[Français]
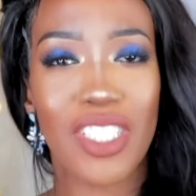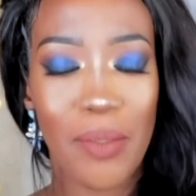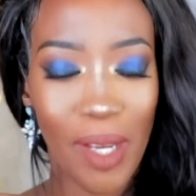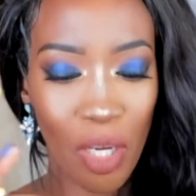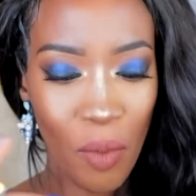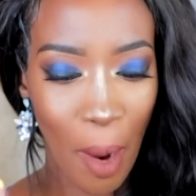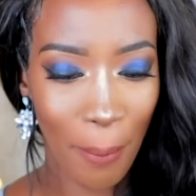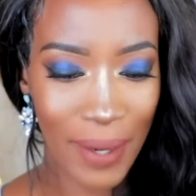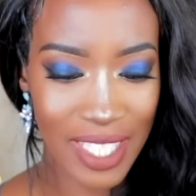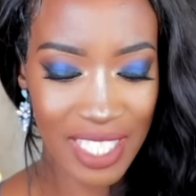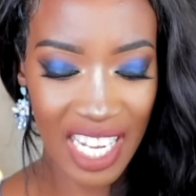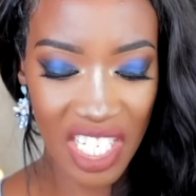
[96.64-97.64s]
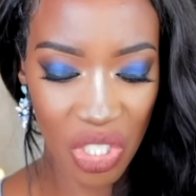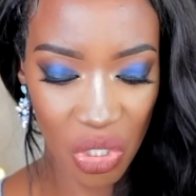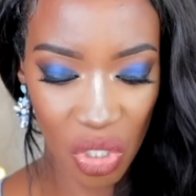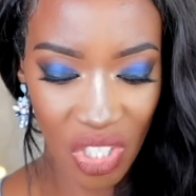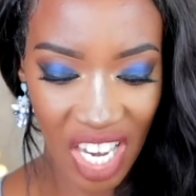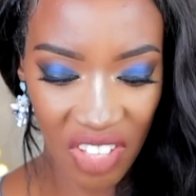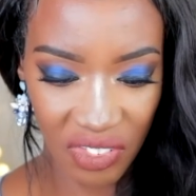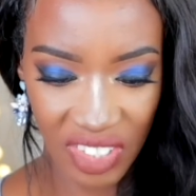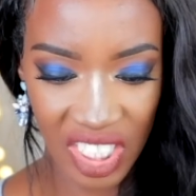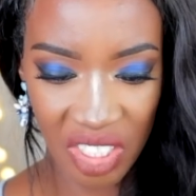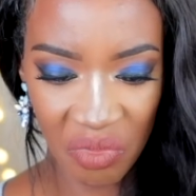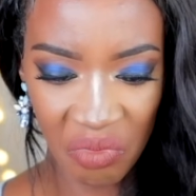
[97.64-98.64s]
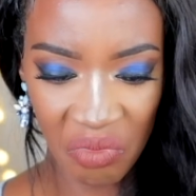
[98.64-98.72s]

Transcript: je sais pas comment appeler ça, les chaussures de la fille.